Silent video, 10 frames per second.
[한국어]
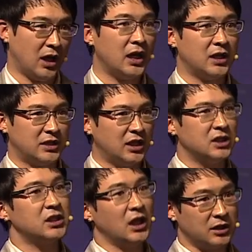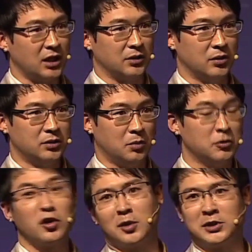하나하나 찾기 시작했다는 거죠.
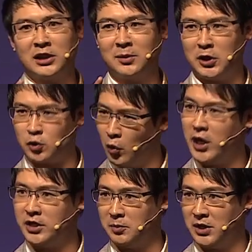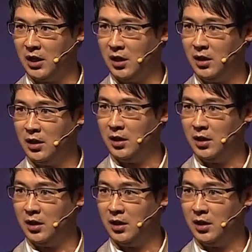물론 그러면 상대방이 좋아해야 됩니다.